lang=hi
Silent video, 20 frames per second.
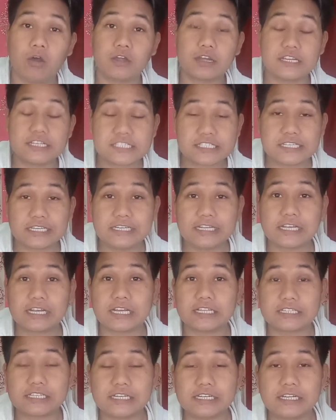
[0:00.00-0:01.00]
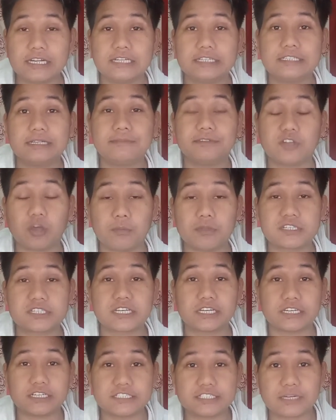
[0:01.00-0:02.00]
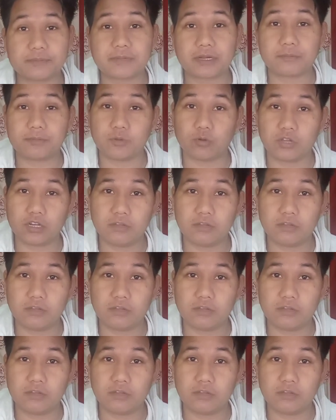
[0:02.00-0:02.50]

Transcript: और इसके लिए खतरे की घंटी अब डोमेस्टिक रीजन पर भी